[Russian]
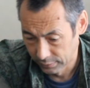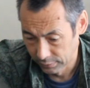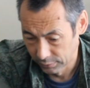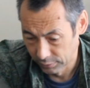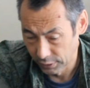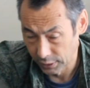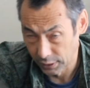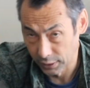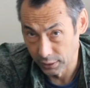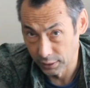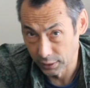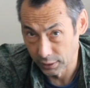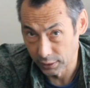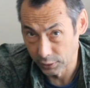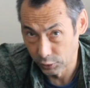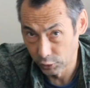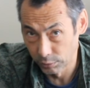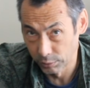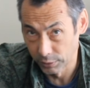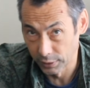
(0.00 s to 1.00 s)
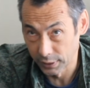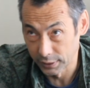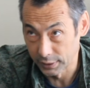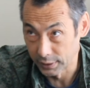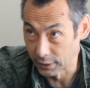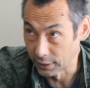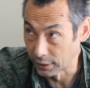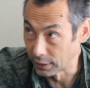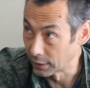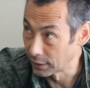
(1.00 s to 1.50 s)
некоторые
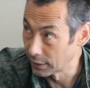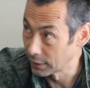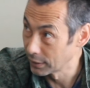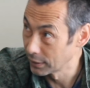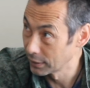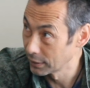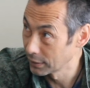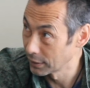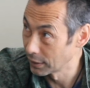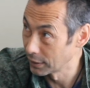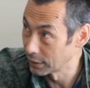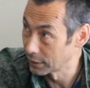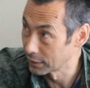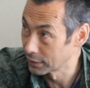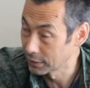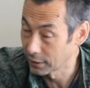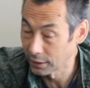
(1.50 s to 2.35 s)
особенности, говорят, э,